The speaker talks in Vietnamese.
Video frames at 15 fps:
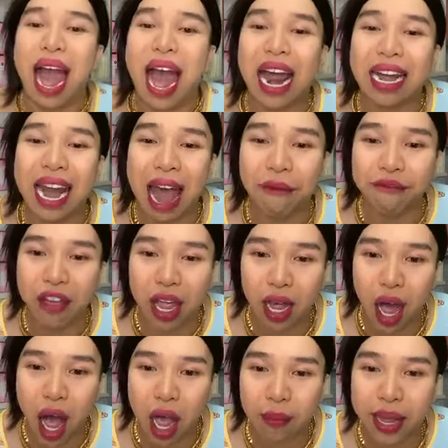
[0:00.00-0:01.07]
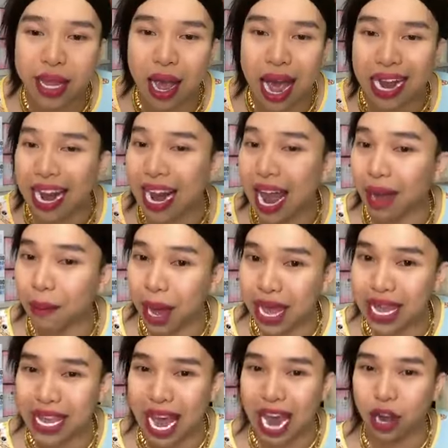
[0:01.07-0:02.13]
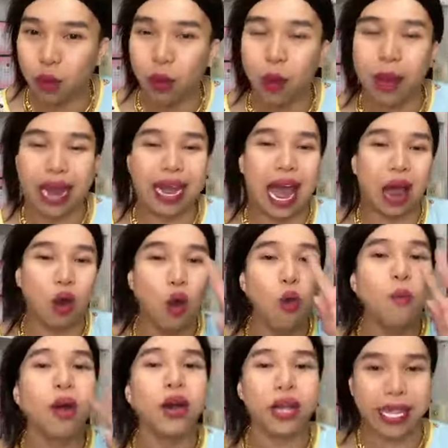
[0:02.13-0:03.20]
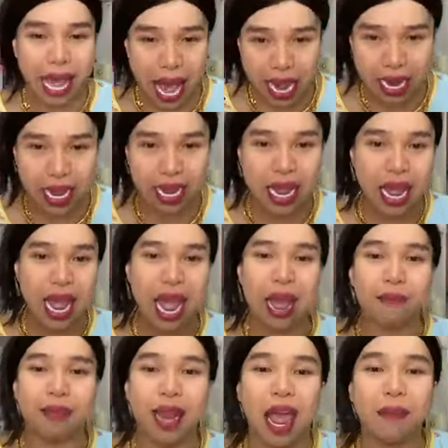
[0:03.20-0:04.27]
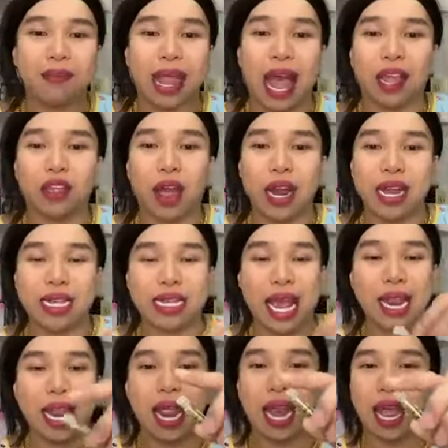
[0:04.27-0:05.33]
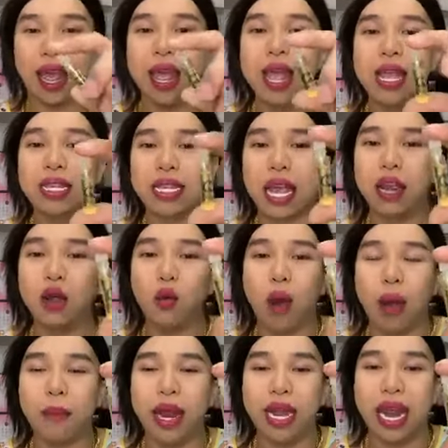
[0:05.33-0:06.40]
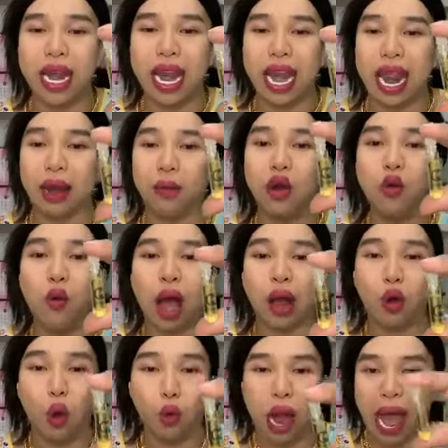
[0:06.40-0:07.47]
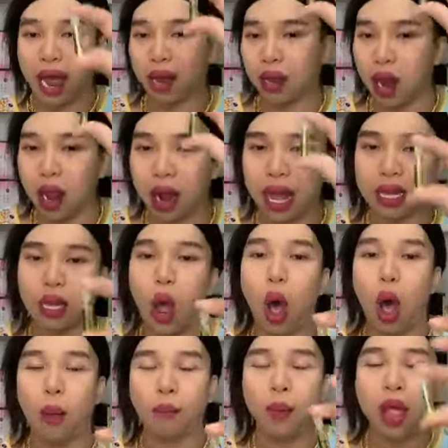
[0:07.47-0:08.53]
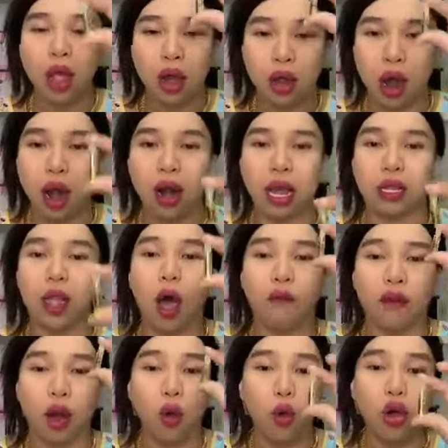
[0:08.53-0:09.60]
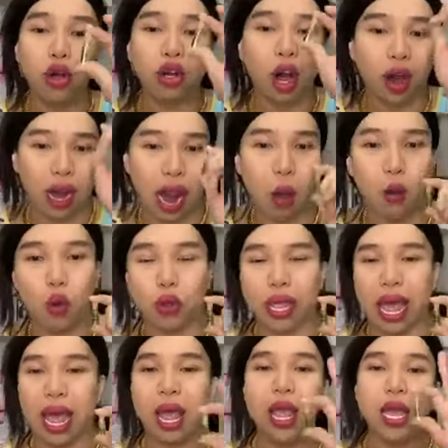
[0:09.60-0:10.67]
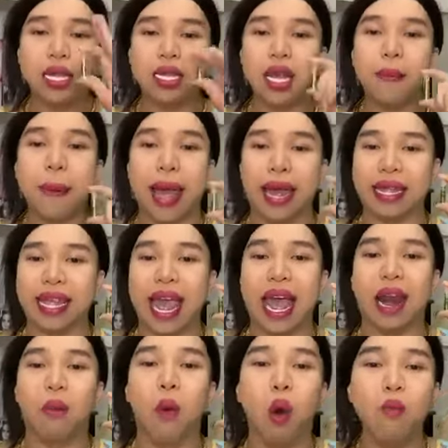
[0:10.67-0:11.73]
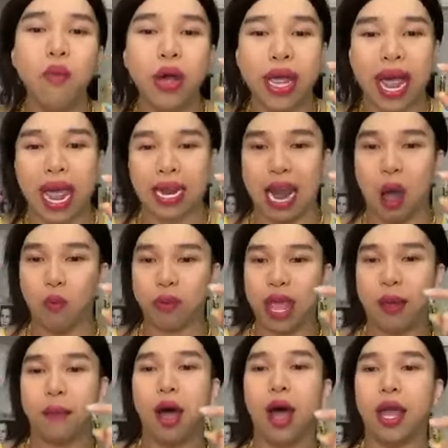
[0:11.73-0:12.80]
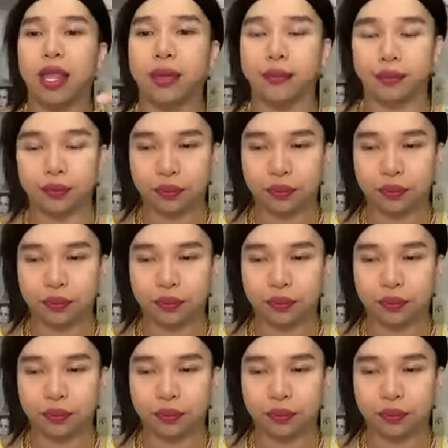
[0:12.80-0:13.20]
anh Nam Việt ơi bây giờ anh đã đặt 7 chai đúng không anh đặt luôn 10 chai đi em để em tặng cho anh cái set này nè set nước hoa mini này là nước hoa cô đặc rất là thơm rất là thơm và lưu hương rất lâu luôn nha ship An Giang là 40.000 đồng nha em ơi